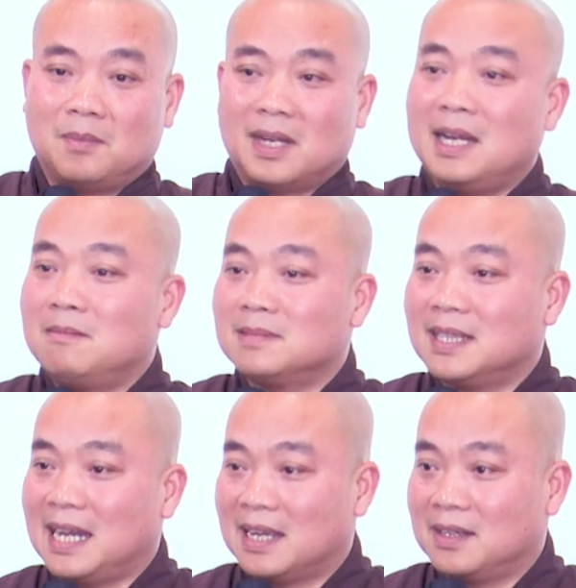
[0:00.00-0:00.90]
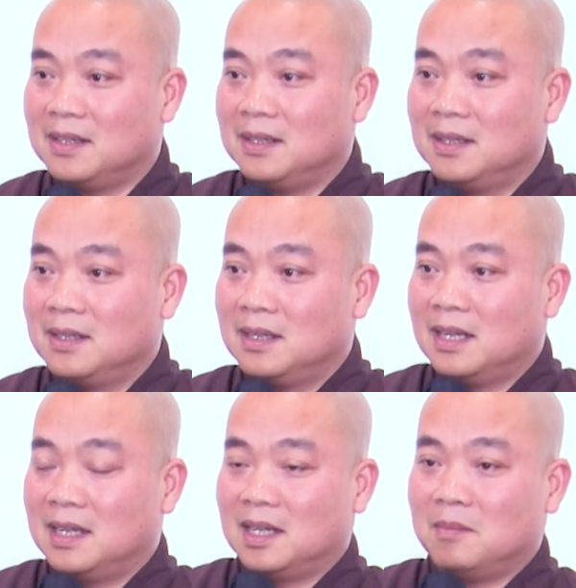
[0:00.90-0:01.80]
mật ong chẳng hạn như đó,
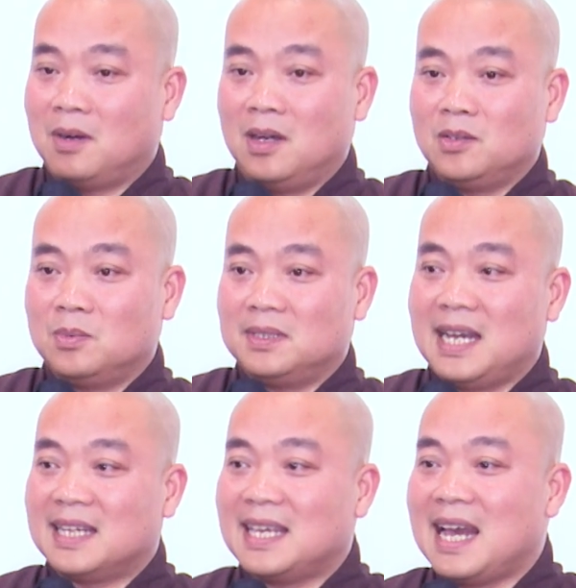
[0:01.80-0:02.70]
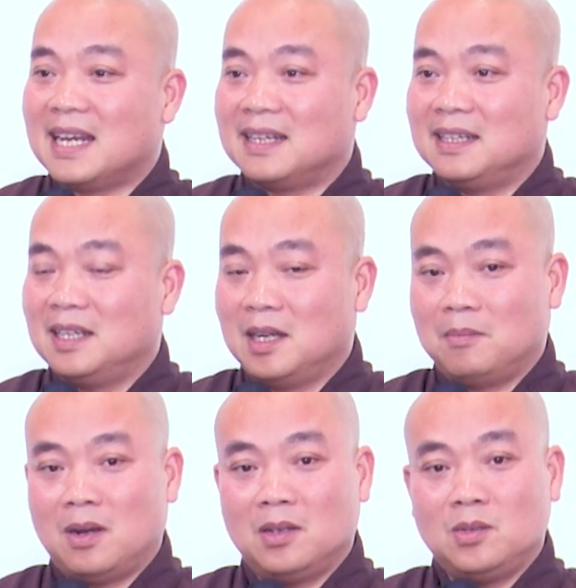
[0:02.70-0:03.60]
hay là nó bỏ một chút chát chát, hay là nó
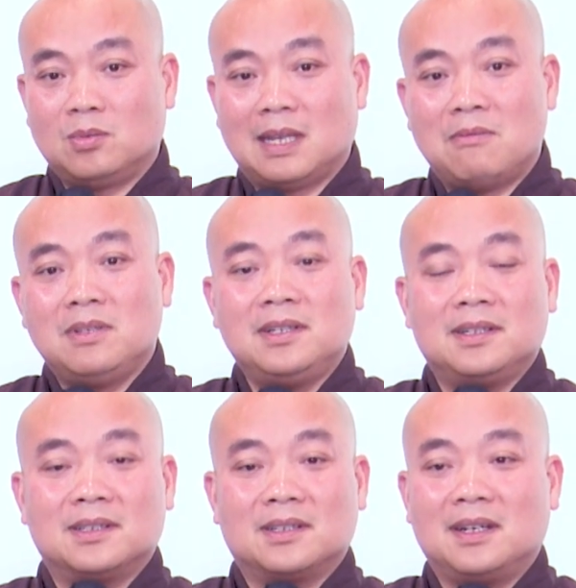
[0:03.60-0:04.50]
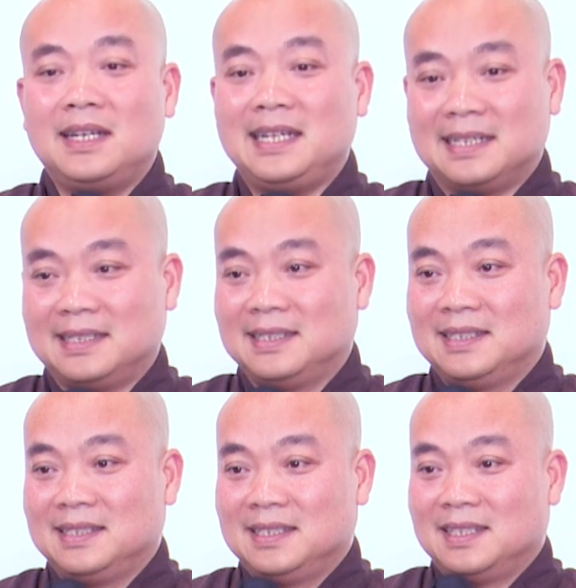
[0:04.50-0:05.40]
bỏ một chút táo nhương cho nó đen,
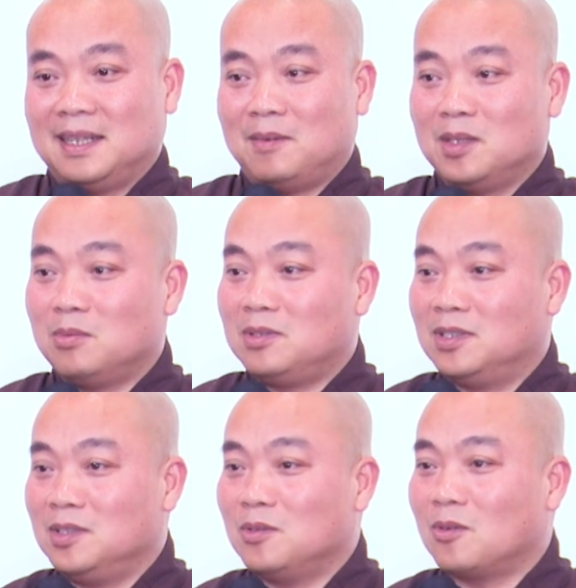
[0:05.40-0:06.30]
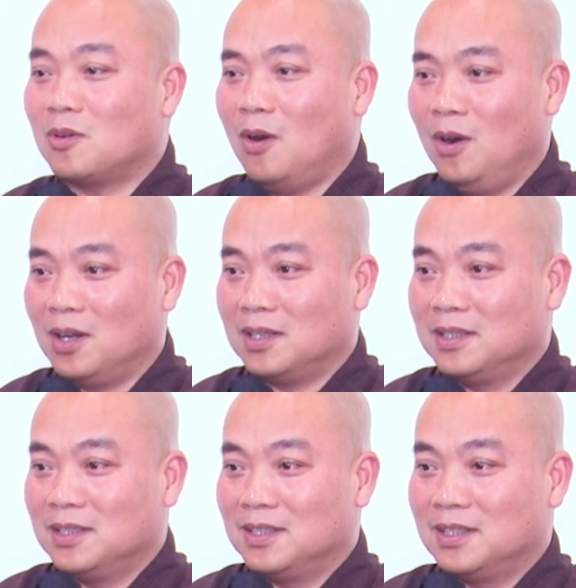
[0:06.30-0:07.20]
nó bỏ một chút sữa nó ngọt ngọt,
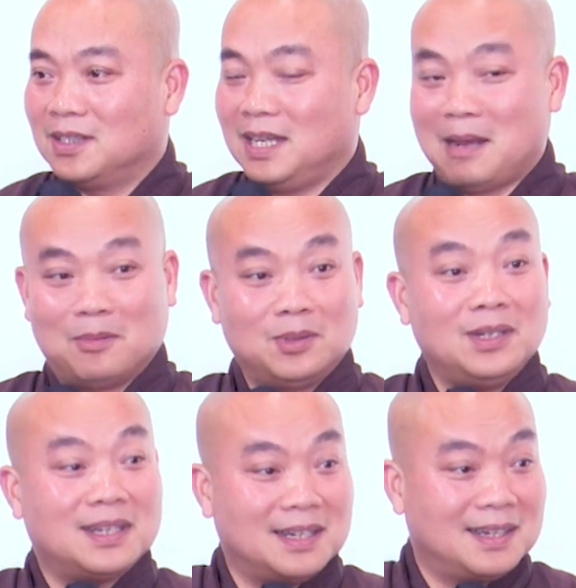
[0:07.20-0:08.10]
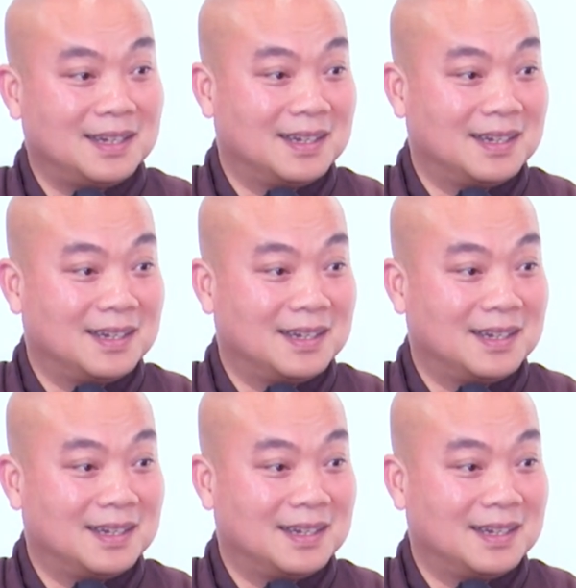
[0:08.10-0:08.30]
nó làm đủ thứ vậy đó.